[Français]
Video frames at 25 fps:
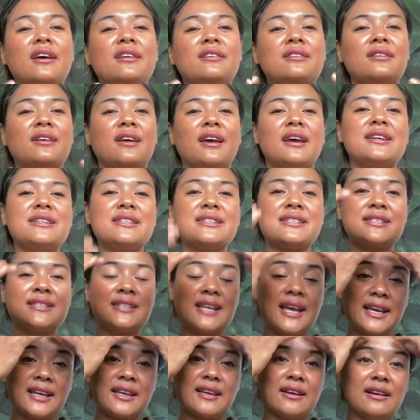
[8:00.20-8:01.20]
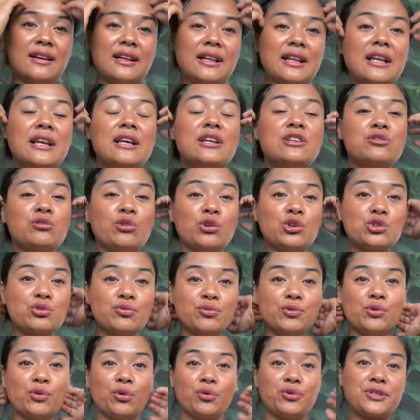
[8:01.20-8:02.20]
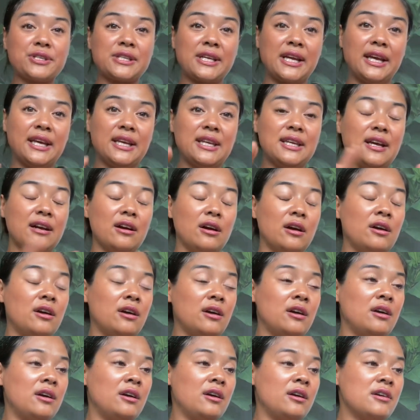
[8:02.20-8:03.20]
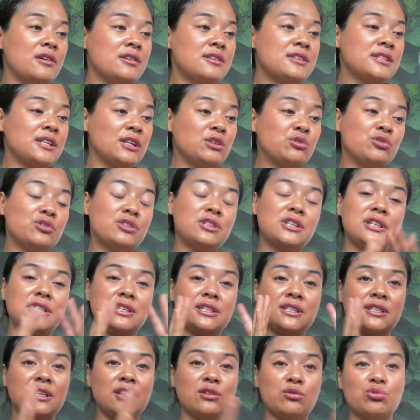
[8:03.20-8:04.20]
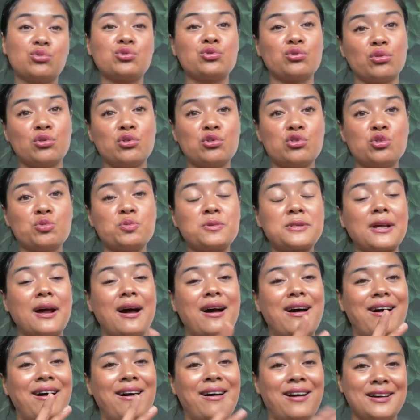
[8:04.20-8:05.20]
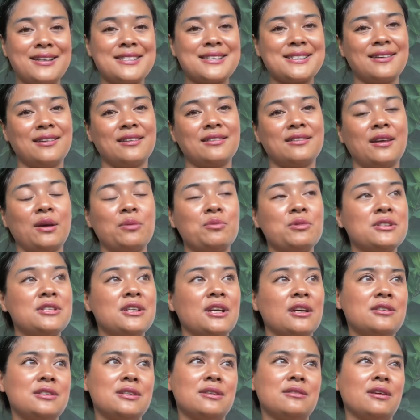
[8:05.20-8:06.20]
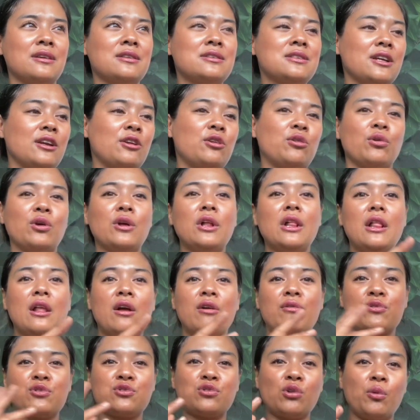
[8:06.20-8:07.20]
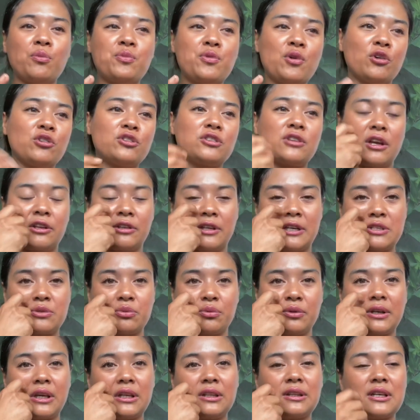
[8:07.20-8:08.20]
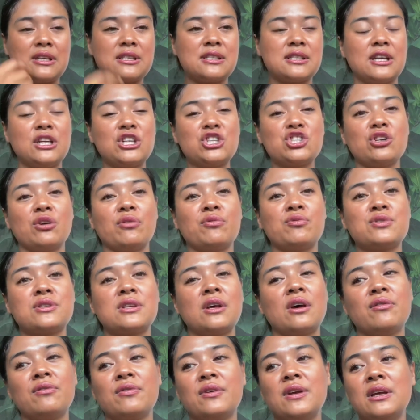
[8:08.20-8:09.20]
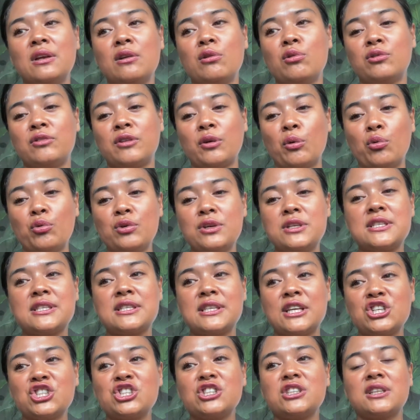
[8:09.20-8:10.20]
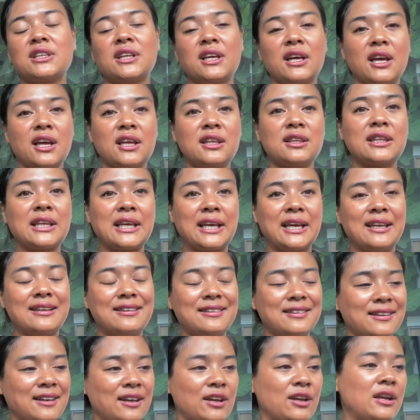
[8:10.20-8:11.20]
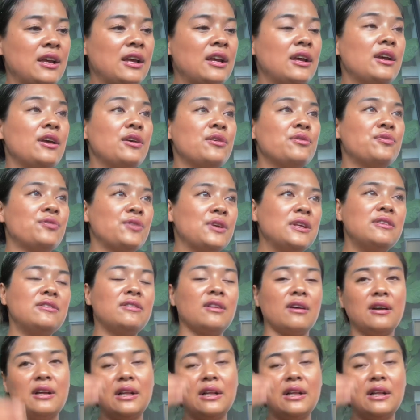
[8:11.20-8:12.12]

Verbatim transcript: très secs, ce que je vous conseille, euh, c'est d'utiliser toujours le substrat harassé intermédiaire. C'est-à-dire que vos ambiances, quand elles sont très très sèches, vous avez le terreau qui sèche très très très vite,